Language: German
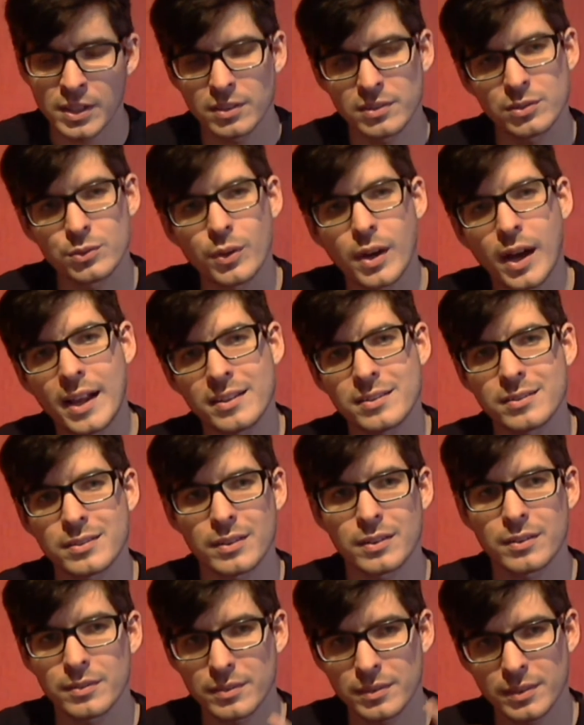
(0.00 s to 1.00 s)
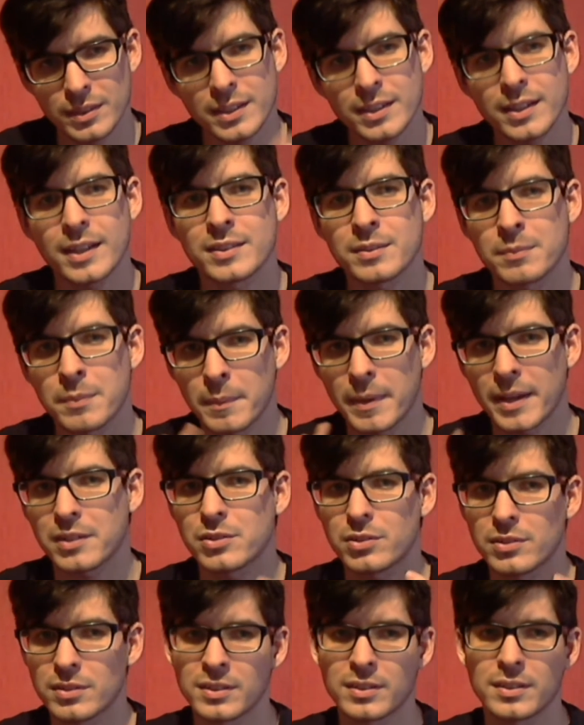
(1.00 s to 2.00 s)
So, also, ne, also man
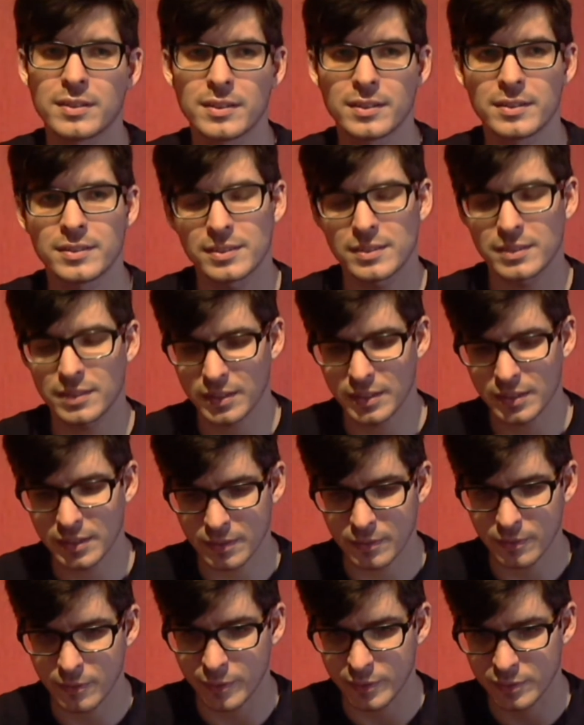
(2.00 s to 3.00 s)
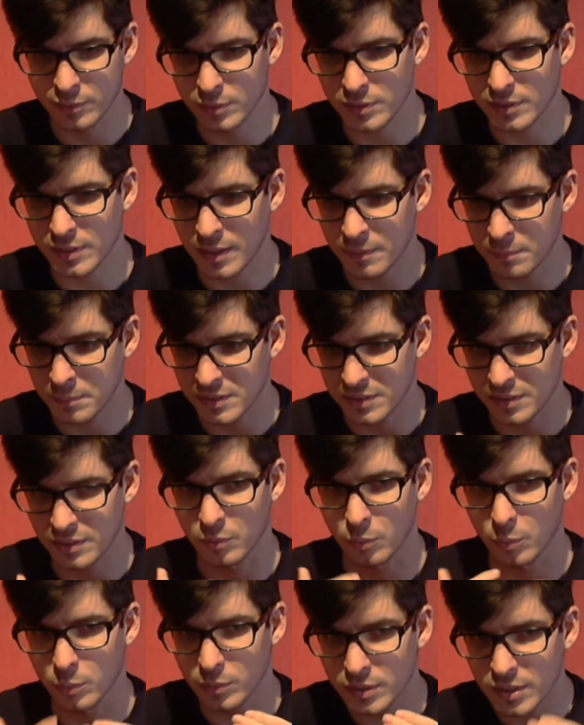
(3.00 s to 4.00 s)
merkt schon, sie versucht da ein bisschen
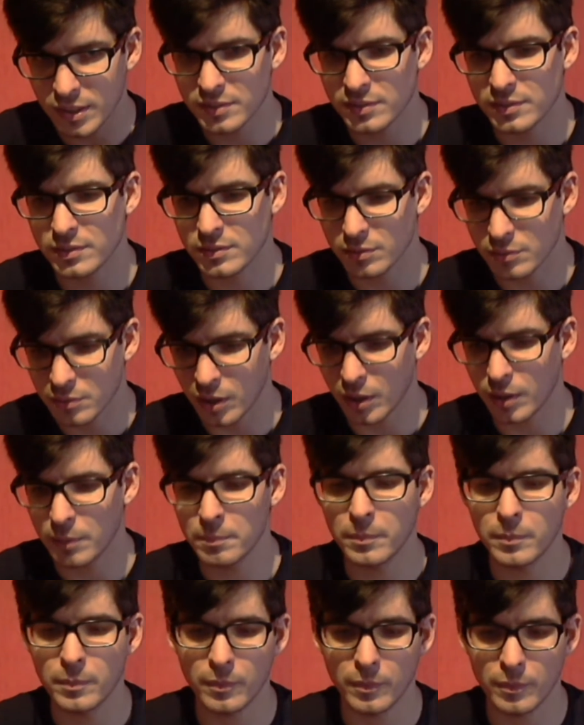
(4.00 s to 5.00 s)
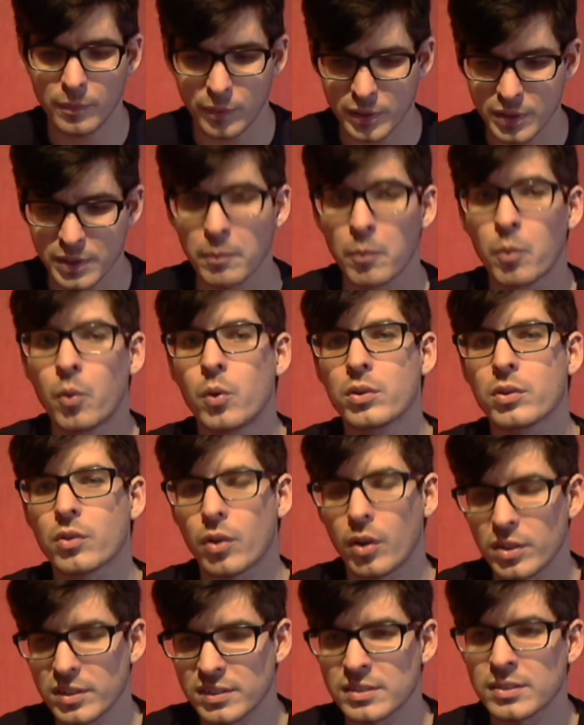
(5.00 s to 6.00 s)
runterzukommen von ihrem hohen
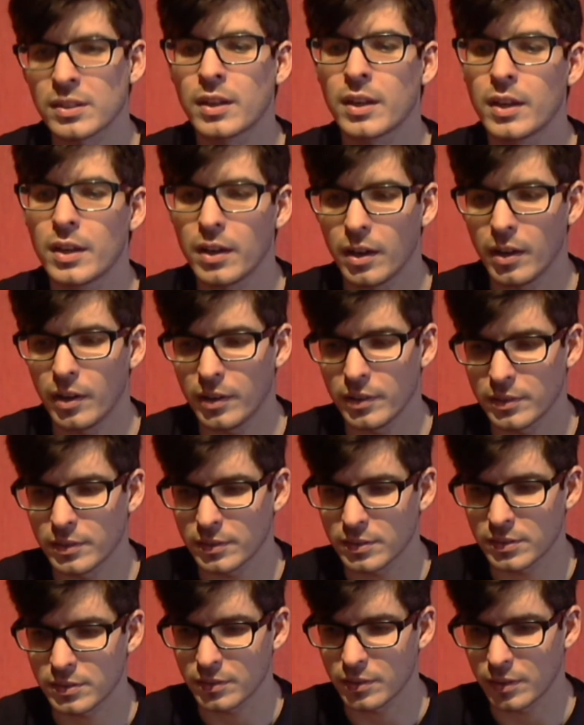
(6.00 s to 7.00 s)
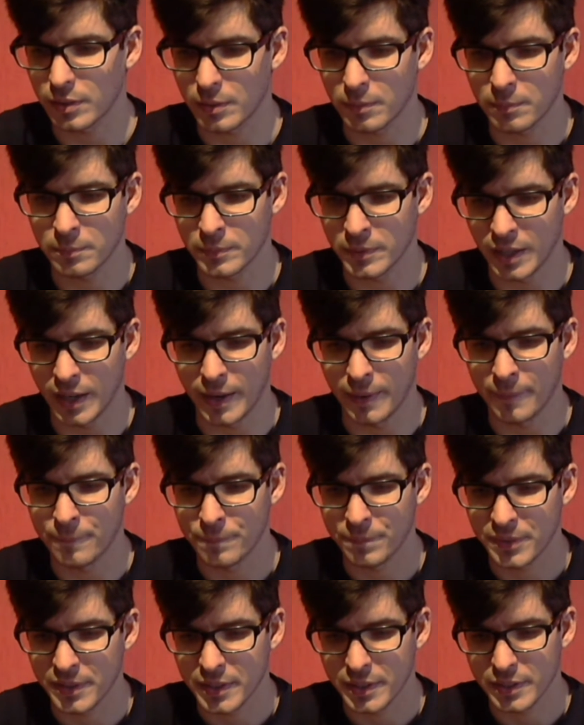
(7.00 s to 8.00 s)
Ross und ähm, ja,
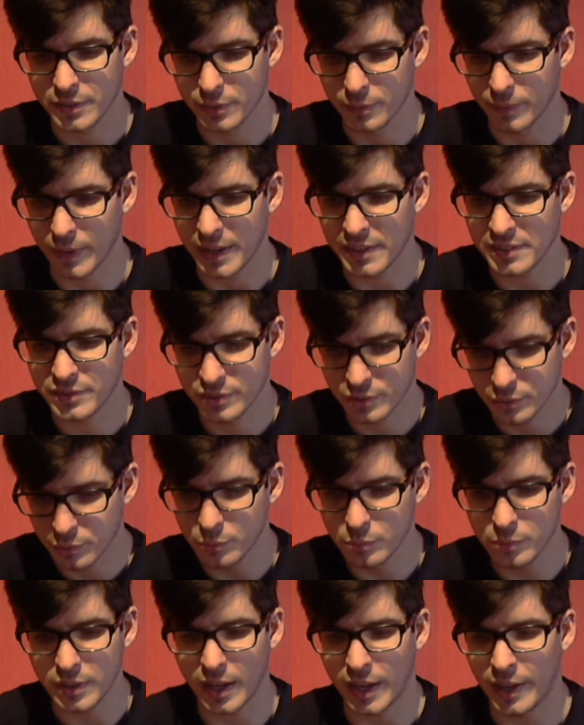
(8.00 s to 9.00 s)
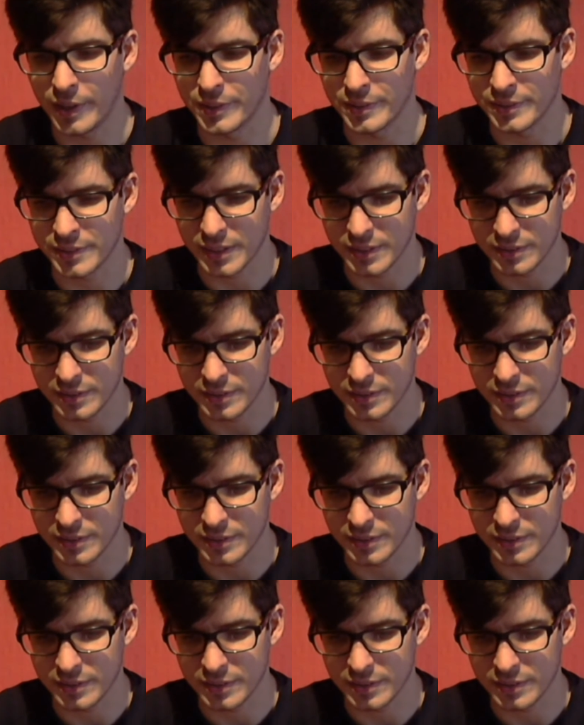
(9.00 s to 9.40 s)
soweit so gut alles.